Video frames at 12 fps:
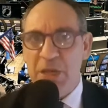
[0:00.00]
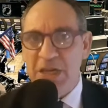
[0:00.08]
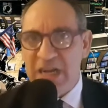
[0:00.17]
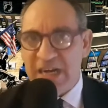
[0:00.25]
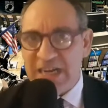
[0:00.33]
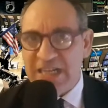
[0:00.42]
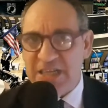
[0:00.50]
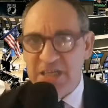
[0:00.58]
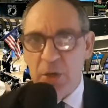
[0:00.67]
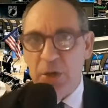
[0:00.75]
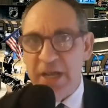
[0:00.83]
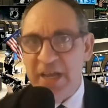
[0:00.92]
in
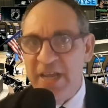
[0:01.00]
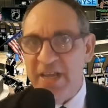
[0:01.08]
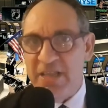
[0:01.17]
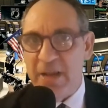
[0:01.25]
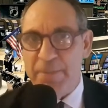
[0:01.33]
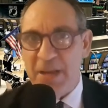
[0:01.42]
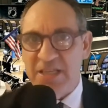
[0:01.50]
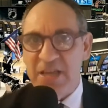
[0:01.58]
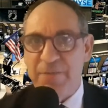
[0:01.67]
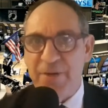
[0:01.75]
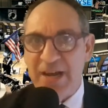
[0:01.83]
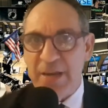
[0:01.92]
redazione da Piazza
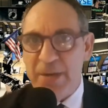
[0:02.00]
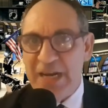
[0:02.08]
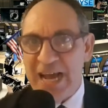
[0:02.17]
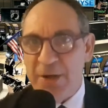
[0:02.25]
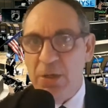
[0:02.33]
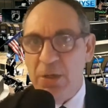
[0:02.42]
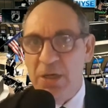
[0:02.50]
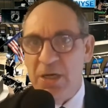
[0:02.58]
Affari Milano.